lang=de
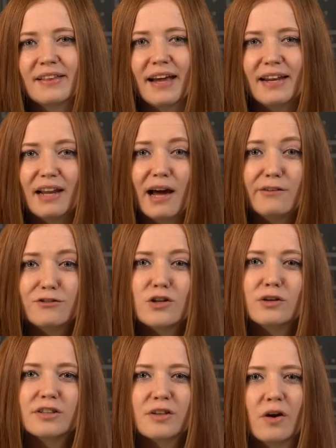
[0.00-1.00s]
Deine
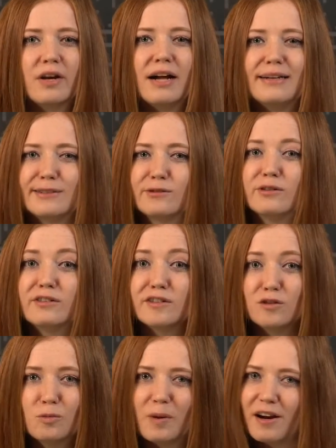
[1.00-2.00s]
Live-Shows können also
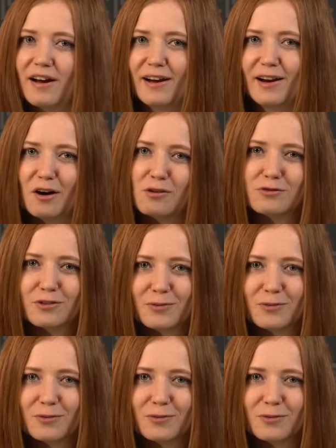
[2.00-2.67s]
super lange laufen.